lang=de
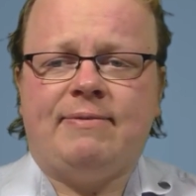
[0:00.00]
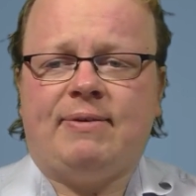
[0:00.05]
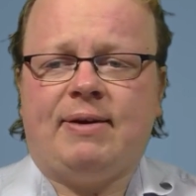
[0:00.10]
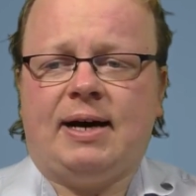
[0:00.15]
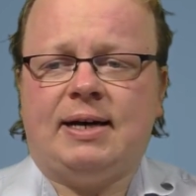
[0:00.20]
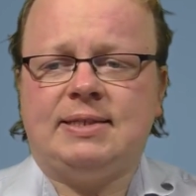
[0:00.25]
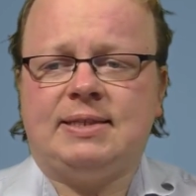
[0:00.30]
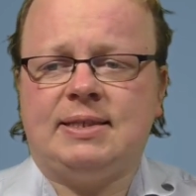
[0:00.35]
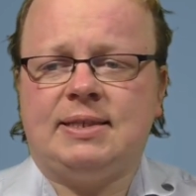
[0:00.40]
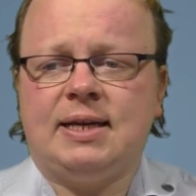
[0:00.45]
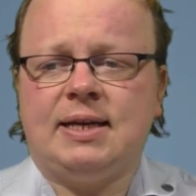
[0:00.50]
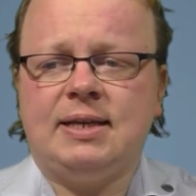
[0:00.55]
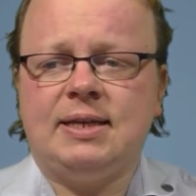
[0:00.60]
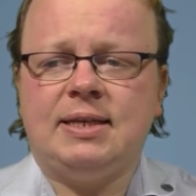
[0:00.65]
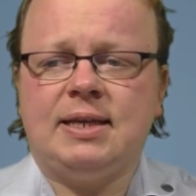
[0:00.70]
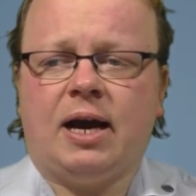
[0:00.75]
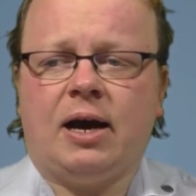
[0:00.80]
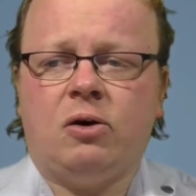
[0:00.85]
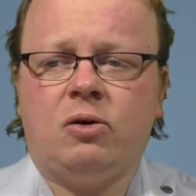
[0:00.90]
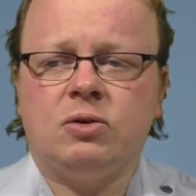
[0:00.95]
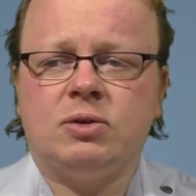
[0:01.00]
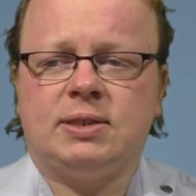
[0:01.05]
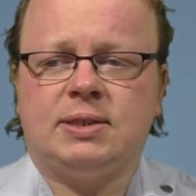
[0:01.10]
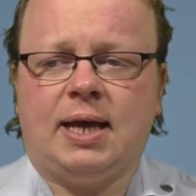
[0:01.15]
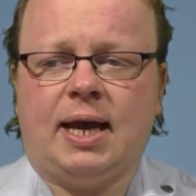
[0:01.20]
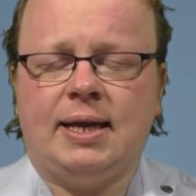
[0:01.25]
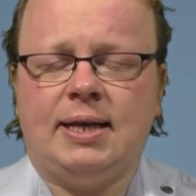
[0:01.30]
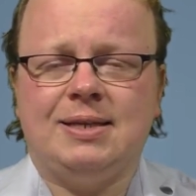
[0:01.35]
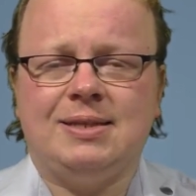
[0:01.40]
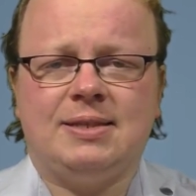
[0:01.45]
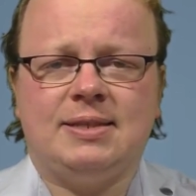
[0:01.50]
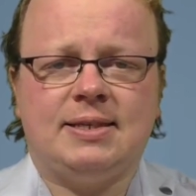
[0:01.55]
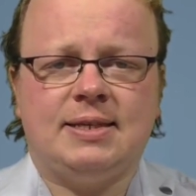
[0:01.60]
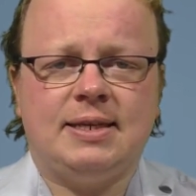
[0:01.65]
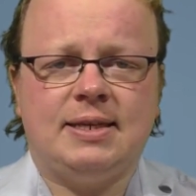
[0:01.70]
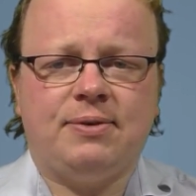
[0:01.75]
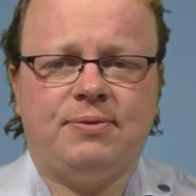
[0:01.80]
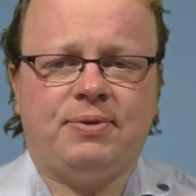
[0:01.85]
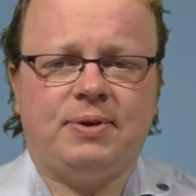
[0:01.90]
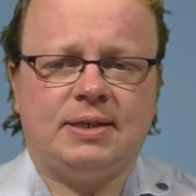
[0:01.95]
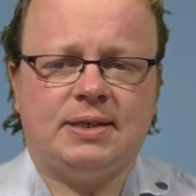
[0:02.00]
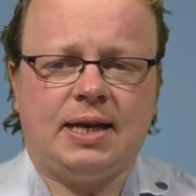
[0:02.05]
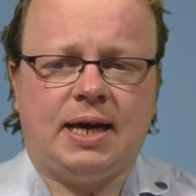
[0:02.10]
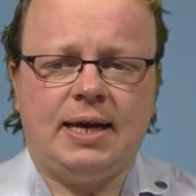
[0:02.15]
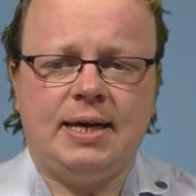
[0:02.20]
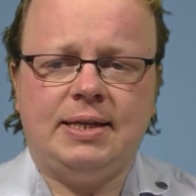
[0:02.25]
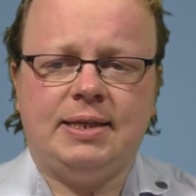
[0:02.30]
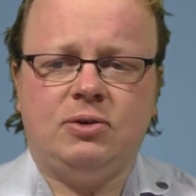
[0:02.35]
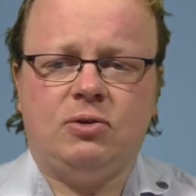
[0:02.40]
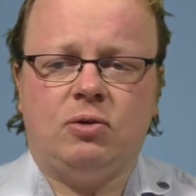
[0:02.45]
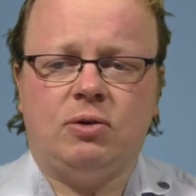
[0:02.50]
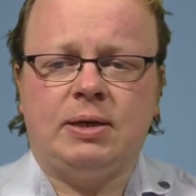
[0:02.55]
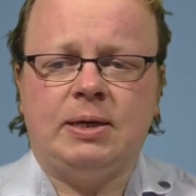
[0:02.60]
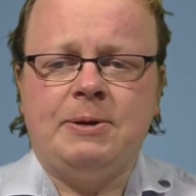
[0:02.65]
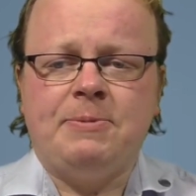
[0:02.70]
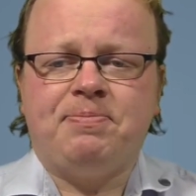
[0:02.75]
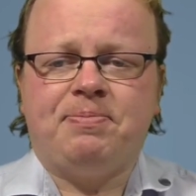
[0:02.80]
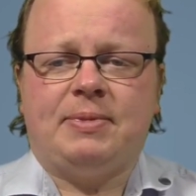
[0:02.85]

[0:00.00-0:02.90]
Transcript: war sicherlich auch seine zähe Verteidigung.